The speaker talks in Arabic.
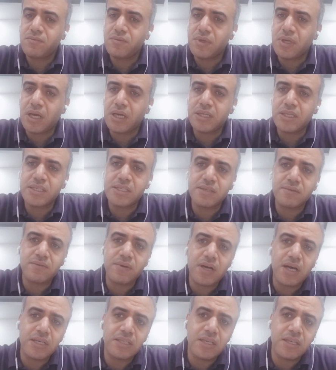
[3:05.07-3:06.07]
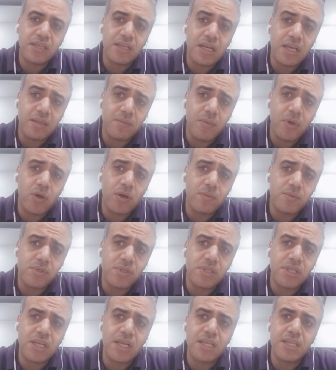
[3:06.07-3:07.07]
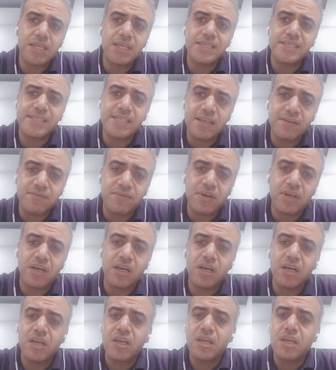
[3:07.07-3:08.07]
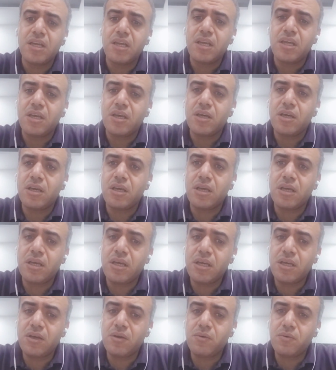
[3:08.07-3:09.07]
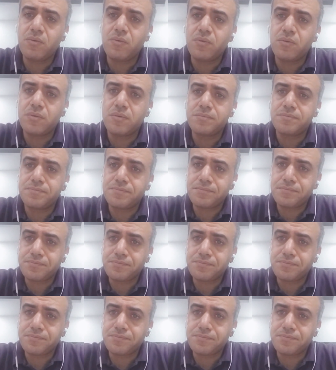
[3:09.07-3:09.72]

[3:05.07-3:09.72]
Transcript: في عدد صفحاته 335 صفحة أه،